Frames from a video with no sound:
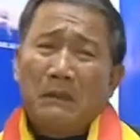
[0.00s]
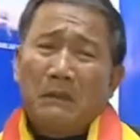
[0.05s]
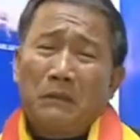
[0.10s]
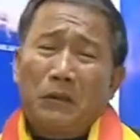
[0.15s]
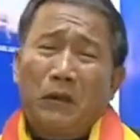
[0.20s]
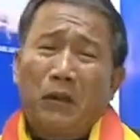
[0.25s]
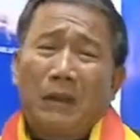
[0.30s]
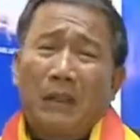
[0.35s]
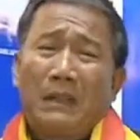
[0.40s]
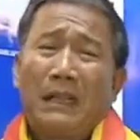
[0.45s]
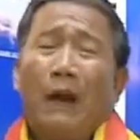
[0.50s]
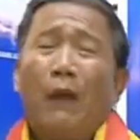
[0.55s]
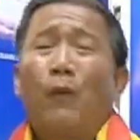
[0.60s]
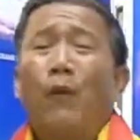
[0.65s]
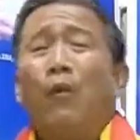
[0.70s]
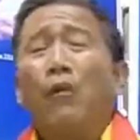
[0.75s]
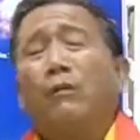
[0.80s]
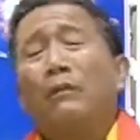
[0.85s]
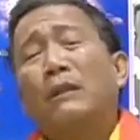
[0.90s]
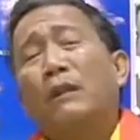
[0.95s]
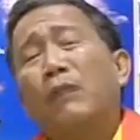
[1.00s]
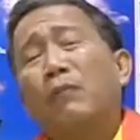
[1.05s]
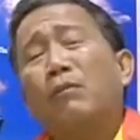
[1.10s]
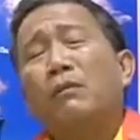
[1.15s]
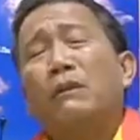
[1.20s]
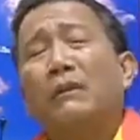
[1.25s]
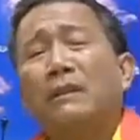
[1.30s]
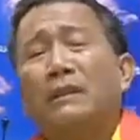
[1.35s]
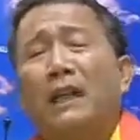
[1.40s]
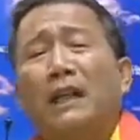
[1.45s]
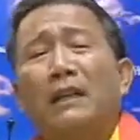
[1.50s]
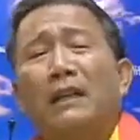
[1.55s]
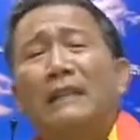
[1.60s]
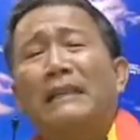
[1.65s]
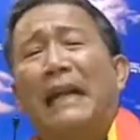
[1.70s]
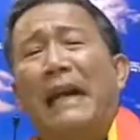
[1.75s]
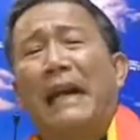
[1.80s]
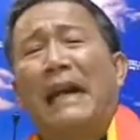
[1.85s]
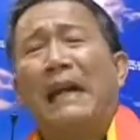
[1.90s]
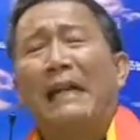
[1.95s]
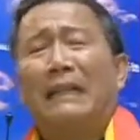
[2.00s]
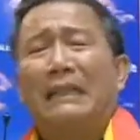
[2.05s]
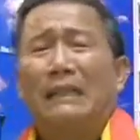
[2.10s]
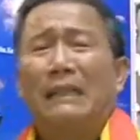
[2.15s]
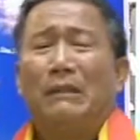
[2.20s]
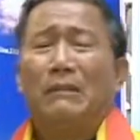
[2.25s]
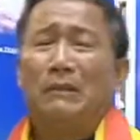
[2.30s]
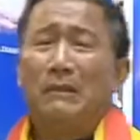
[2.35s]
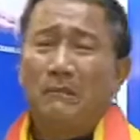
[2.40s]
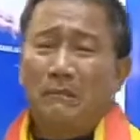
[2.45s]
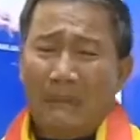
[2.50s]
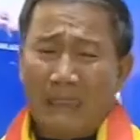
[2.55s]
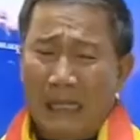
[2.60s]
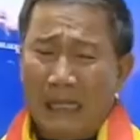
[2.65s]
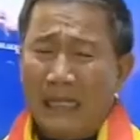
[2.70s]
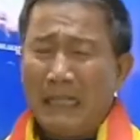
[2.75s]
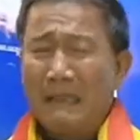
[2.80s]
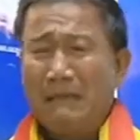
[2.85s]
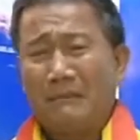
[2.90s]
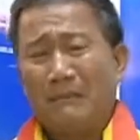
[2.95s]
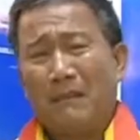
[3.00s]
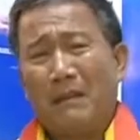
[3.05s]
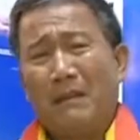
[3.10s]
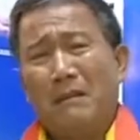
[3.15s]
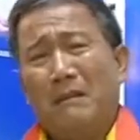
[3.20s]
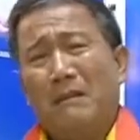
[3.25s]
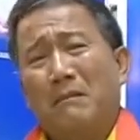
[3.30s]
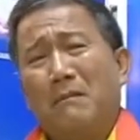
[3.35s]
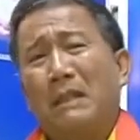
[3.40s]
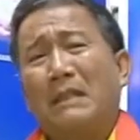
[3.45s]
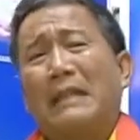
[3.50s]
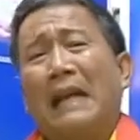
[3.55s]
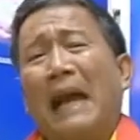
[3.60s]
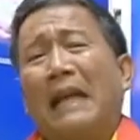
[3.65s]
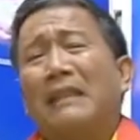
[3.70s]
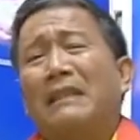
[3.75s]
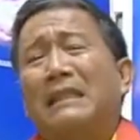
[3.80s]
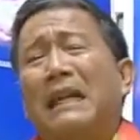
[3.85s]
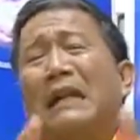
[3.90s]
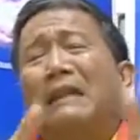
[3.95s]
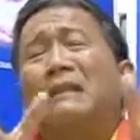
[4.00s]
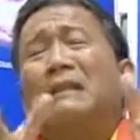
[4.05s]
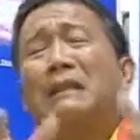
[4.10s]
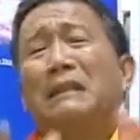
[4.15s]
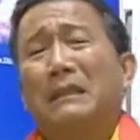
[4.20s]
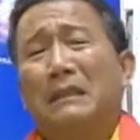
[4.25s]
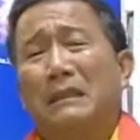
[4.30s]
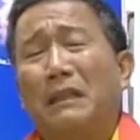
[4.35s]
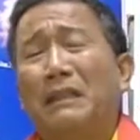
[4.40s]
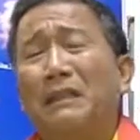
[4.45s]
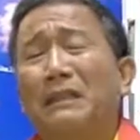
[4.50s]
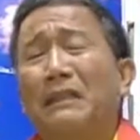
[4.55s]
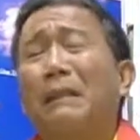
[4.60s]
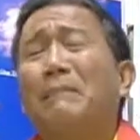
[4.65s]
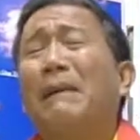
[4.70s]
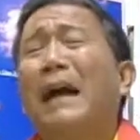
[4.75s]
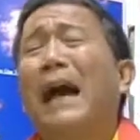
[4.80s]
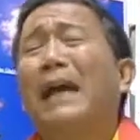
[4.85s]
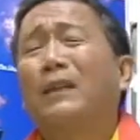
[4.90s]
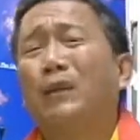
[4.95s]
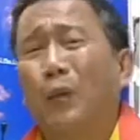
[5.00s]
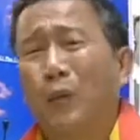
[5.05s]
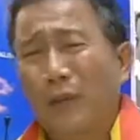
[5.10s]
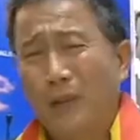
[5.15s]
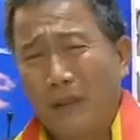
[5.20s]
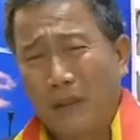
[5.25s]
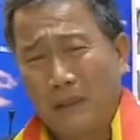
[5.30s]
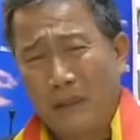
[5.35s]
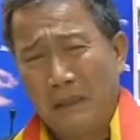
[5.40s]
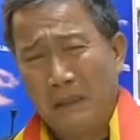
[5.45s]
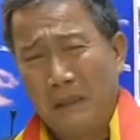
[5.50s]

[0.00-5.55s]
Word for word: rồi đầu khúc chân ngã này kia mình thấy mình chạy lên sát người từ năm 2 tuổi rồi